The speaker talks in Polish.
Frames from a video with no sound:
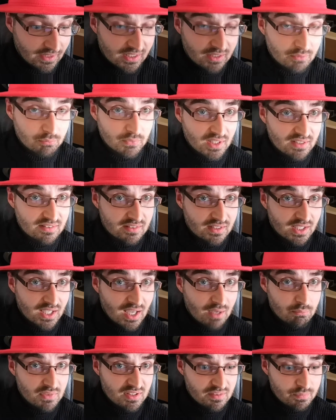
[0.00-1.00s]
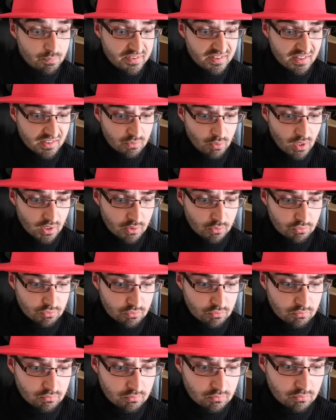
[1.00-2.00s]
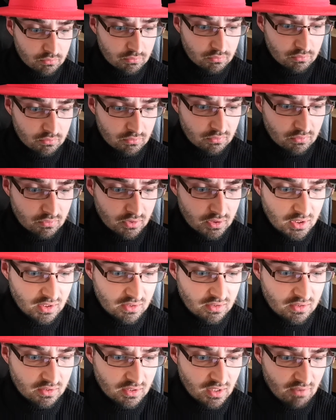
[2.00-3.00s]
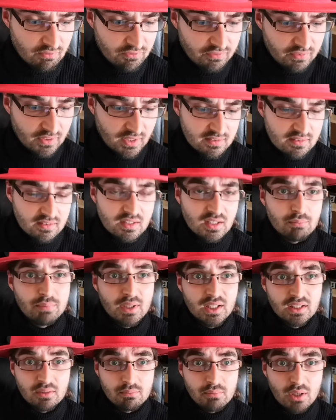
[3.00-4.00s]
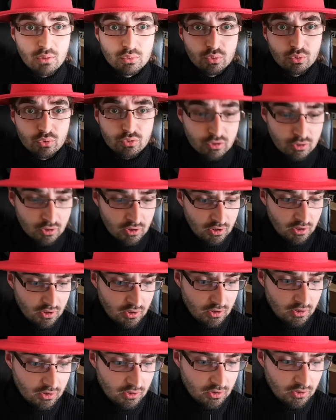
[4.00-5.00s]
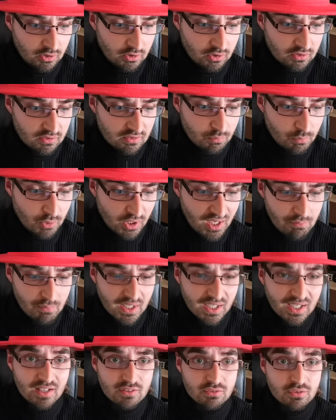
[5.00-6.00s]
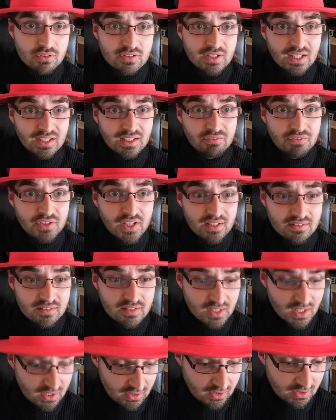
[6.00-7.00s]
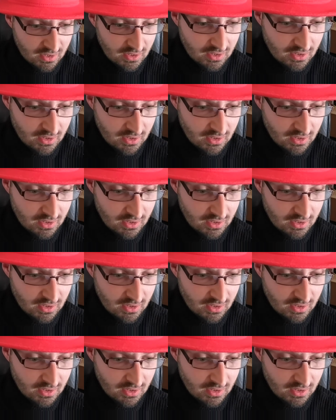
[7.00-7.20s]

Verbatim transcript: Ta gimnastyka mi zbrzydła już. Kiedy ja wreszcie będę miał luz? Czy moja męka zostanie wieczna?